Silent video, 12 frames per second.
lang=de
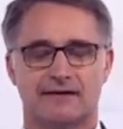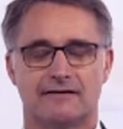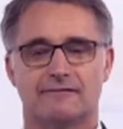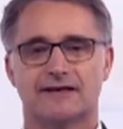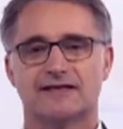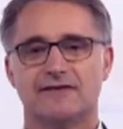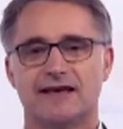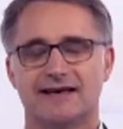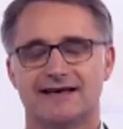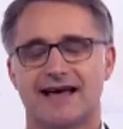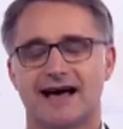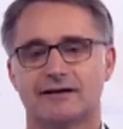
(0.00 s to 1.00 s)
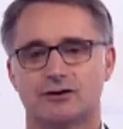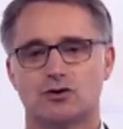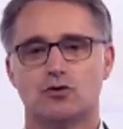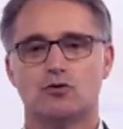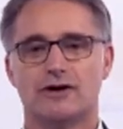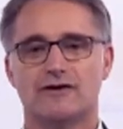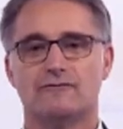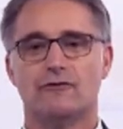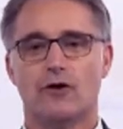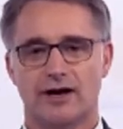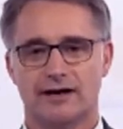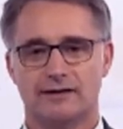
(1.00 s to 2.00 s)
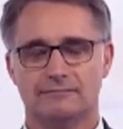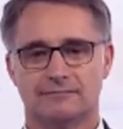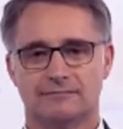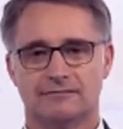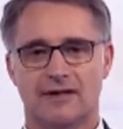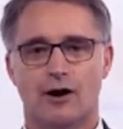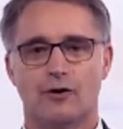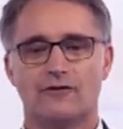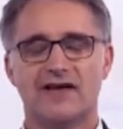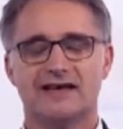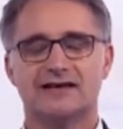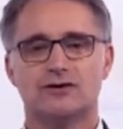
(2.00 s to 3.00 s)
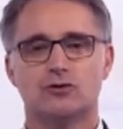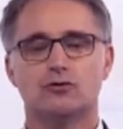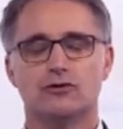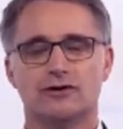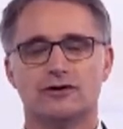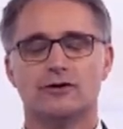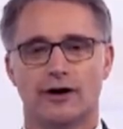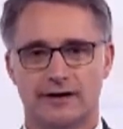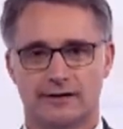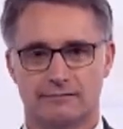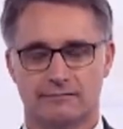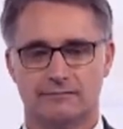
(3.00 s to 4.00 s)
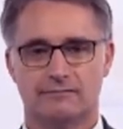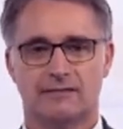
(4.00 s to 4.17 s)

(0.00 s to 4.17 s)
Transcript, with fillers: was wir gerne tun wollen, auch werden tun können.